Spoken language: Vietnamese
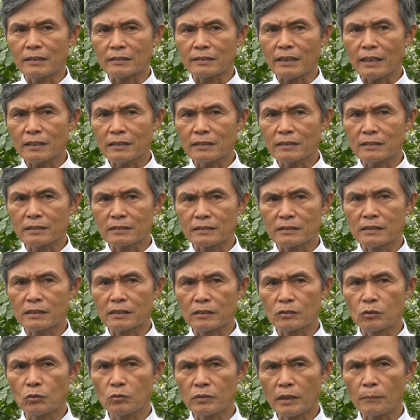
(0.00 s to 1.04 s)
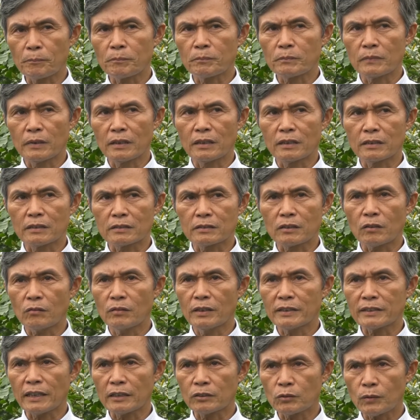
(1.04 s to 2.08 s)
tăng được thu nhập cho
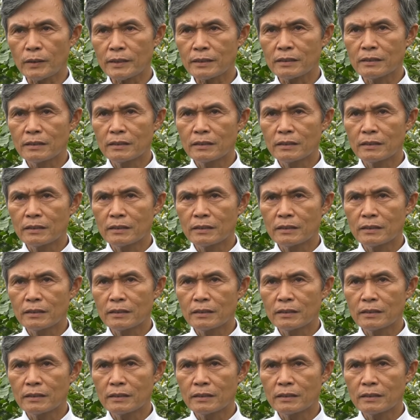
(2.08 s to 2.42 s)
người sản xuất.